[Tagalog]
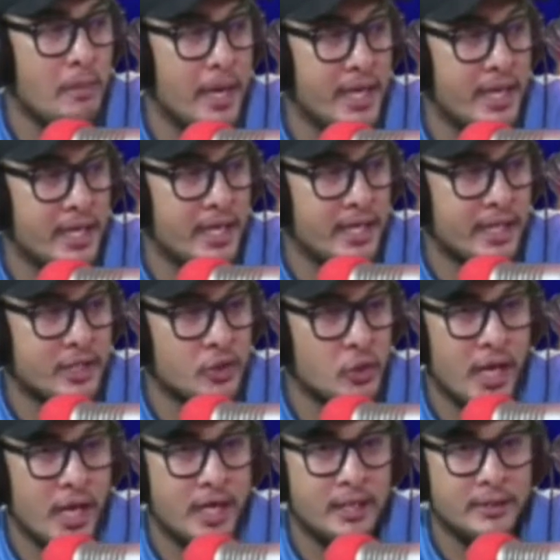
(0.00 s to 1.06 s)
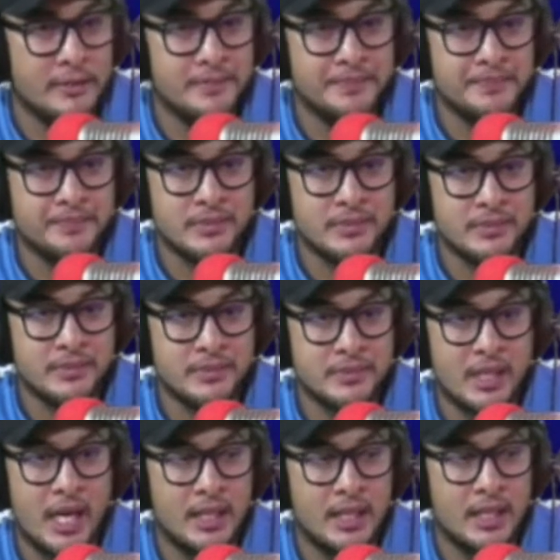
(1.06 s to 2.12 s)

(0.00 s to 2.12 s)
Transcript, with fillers: na ning ato ang uh,